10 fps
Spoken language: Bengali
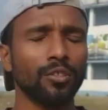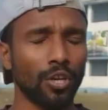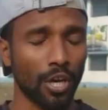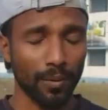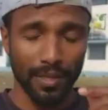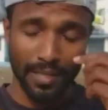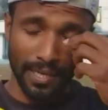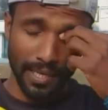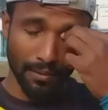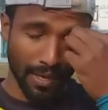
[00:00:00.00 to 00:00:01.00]
সকালবেলা
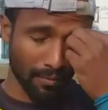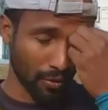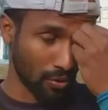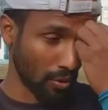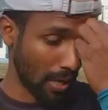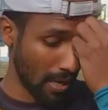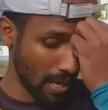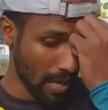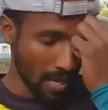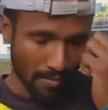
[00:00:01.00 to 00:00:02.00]
যেটা খেতে হবে এক মুঠো ছোলা
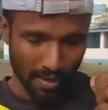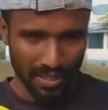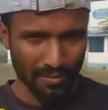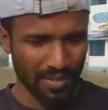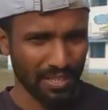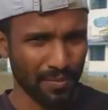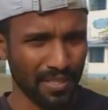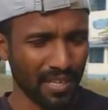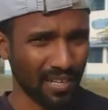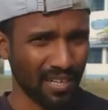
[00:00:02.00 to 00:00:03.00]
বাদাম
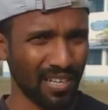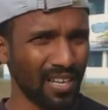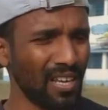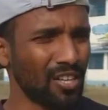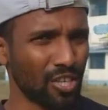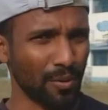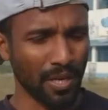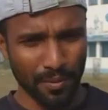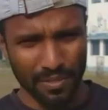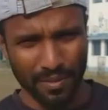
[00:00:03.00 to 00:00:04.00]
কিশমিশ আর
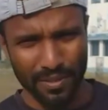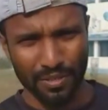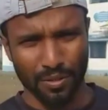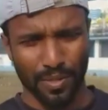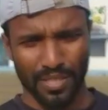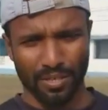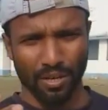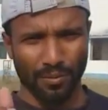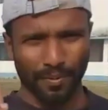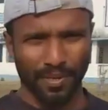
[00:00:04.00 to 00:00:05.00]
সয়াবিনে বীজ যাত্রা ভেজানো
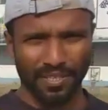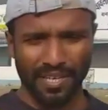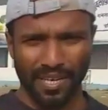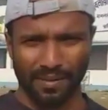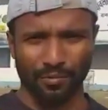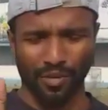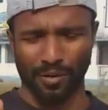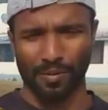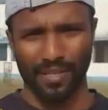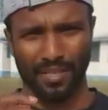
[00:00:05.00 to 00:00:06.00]
হবে ভিজিয়ে এক মুঠো
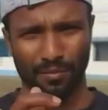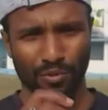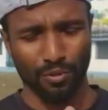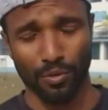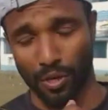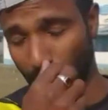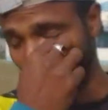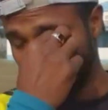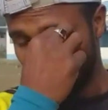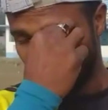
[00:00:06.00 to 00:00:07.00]
হবে বা দেড় মুঠো দু মুঠো হবে
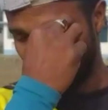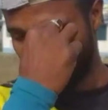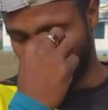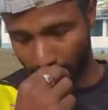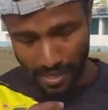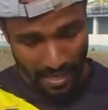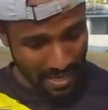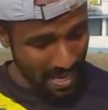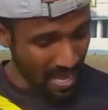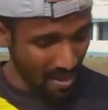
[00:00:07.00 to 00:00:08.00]
এরকম খেয়ে
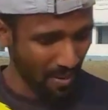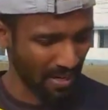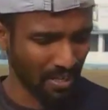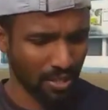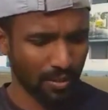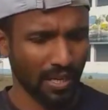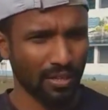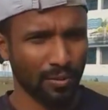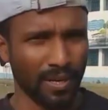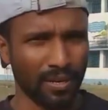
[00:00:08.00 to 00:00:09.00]
মাঠে আসতে হবে
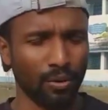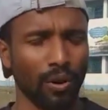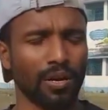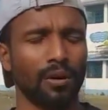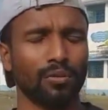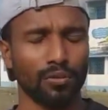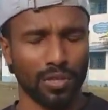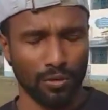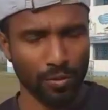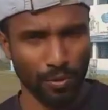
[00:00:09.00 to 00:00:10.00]
তাহলে তোমার ওয়ার্কআউট
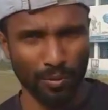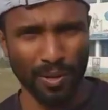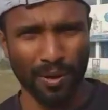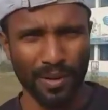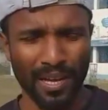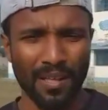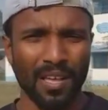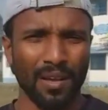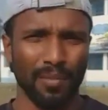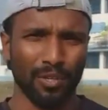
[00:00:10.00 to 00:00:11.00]
করতে কোনো প্রবলেম হবে না
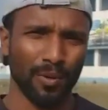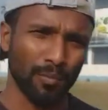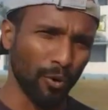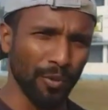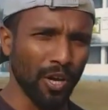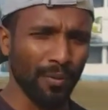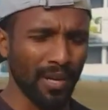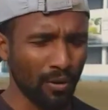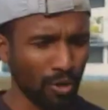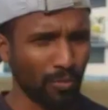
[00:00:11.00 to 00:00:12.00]
বা তোমার বমি হবে
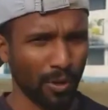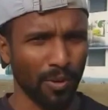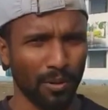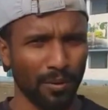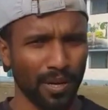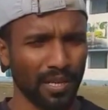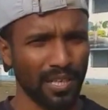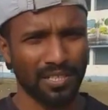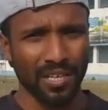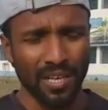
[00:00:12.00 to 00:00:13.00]
না কোনো প্রবলেম হবে না
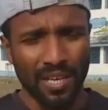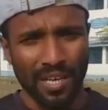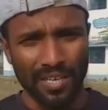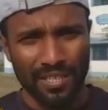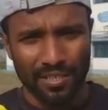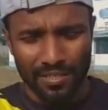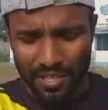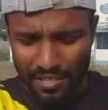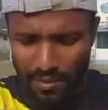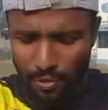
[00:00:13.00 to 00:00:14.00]
জাস্ট এই
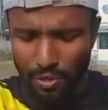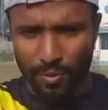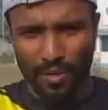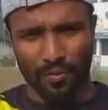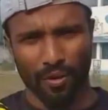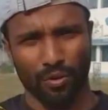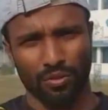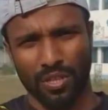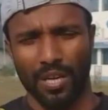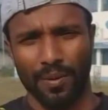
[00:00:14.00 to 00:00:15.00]
সিস্টেমগুলো তোমাকে ফলো
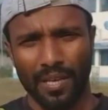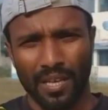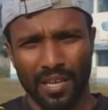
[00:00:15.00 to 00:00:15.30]
করতেই হবে